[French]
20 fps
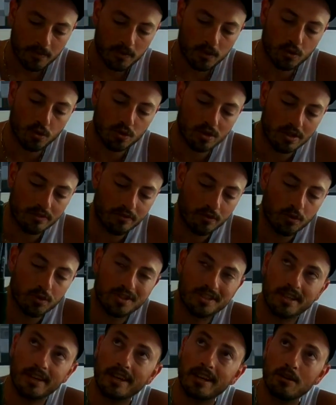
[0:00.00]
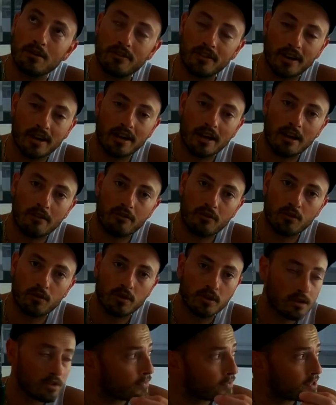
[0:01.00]
Donc il faut serrer le frein à fond.
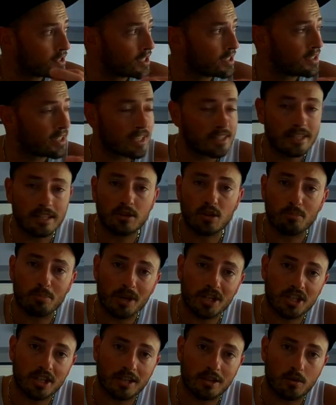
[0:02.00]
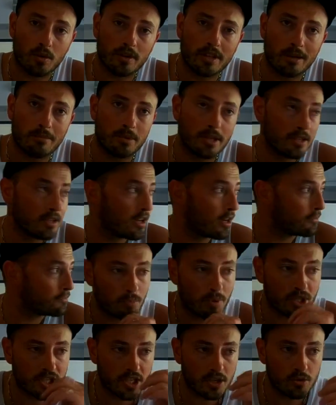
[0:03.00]
C'est une technique de pêche incroyable, les gars.
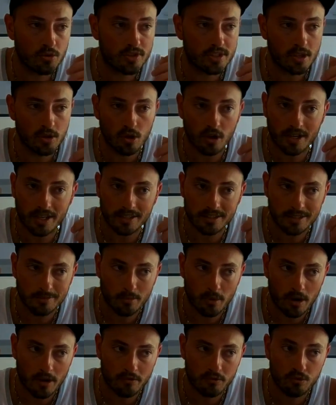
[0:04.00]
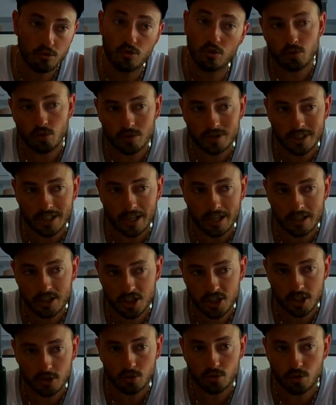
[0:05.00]
Pêcher du silure quasiment à vue ou en track
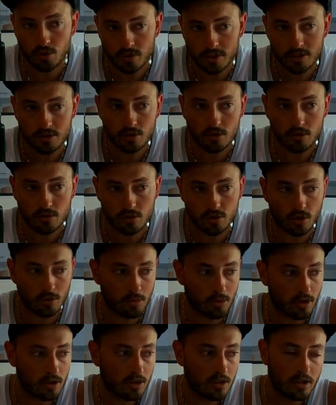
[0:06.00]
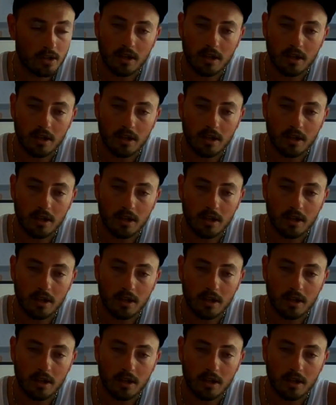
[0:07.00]
shadow dans les zones sombres.